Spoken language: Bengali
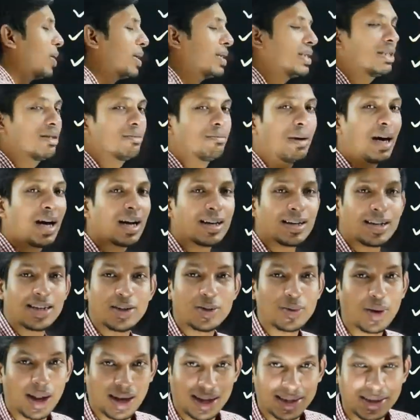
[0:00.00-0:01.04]
কলেজের মান
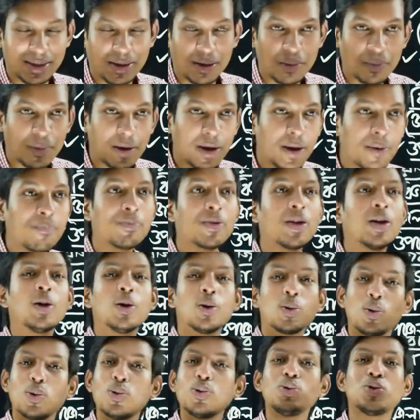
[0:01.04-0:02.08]
কিন্তু আলাদা হবে
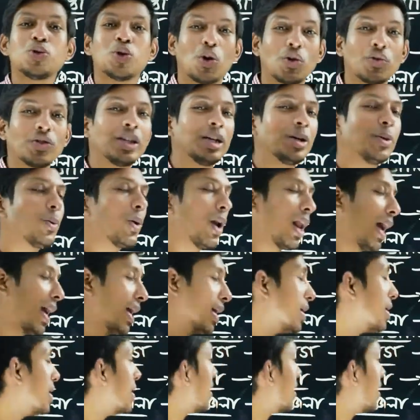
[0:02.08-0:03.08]
কোনো সন্দেহ নাই